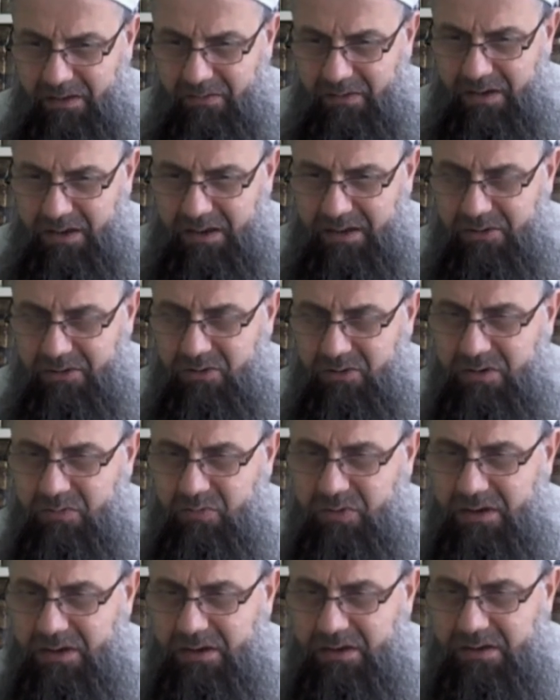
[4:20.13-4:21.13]
Ve ayet
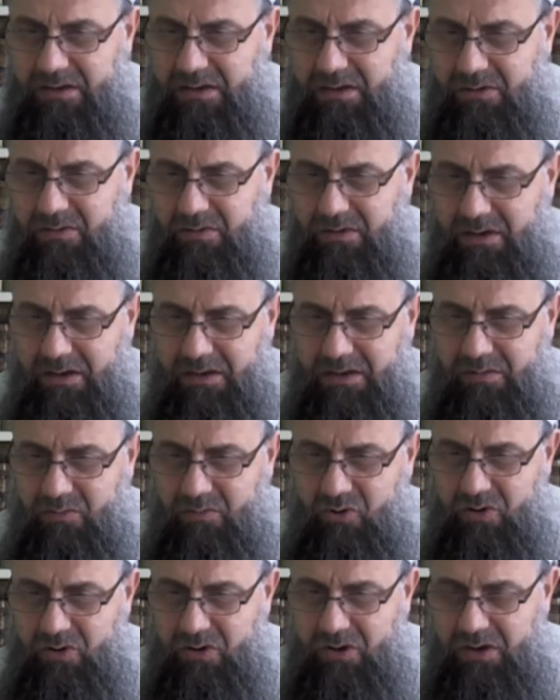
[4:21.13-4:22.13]
işte bu ayet reddün alel
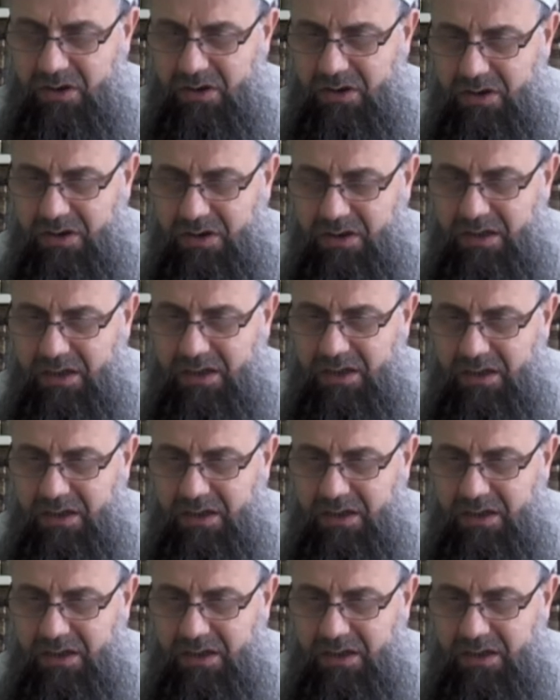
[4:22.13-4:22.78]
müşrikin